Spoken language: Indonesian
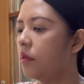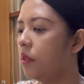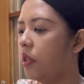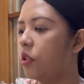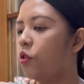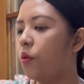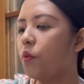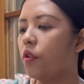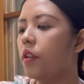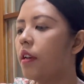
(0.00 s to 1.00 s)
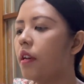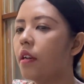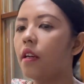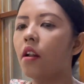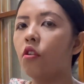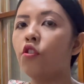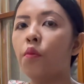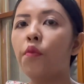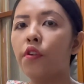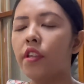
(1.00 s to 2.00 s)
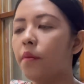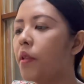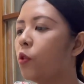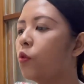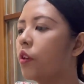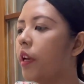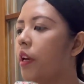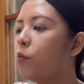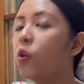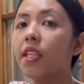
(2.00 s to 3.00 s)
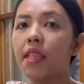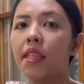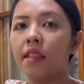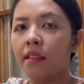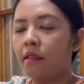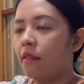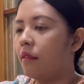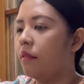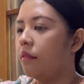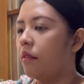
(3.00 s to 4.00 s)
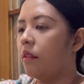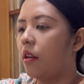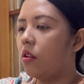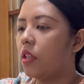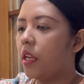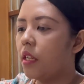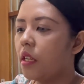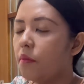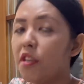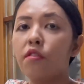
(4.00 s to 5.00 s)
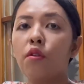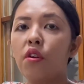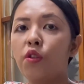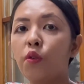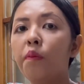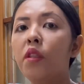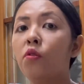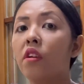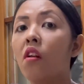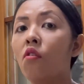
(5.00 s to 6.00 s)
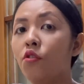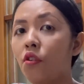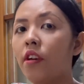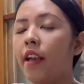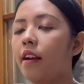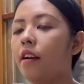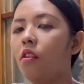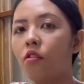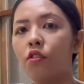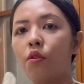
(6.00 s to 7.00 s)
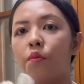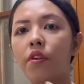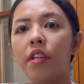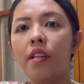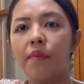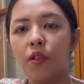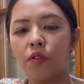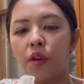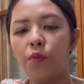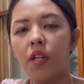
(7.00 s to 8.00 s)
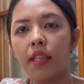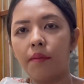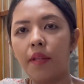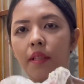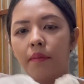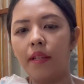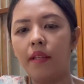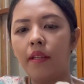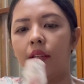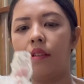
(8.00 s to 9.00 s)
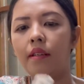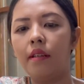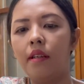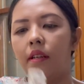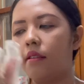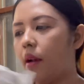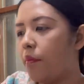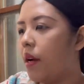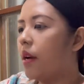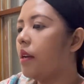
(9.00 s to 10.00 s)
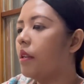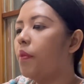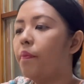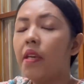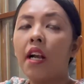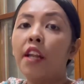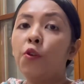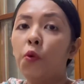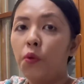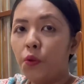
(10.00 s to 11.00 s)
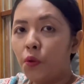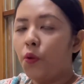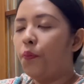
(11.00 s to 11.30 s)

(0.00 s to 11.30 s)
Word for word: yang combronya kalau combronya bentuknya bulat kalau tadi misro itu bentuknya lonjong ya kalau combro ini bentuknya bulat teman-teman sama dipipihkan dulu